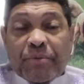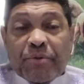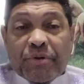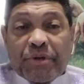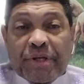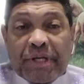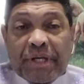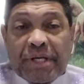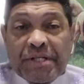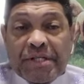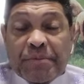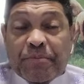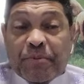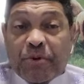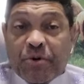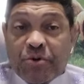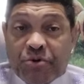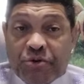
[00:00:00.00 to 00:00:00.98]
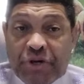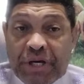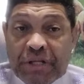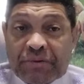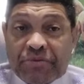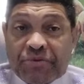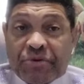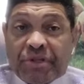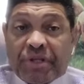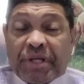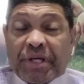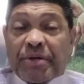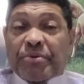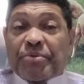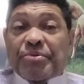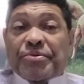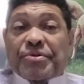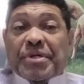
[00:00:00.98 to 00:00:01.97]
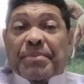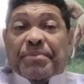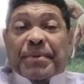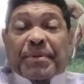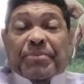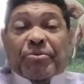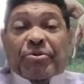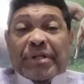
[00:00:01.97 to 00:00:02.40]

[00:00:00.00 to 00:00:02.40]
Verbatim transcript: porque esse projeto de Deus é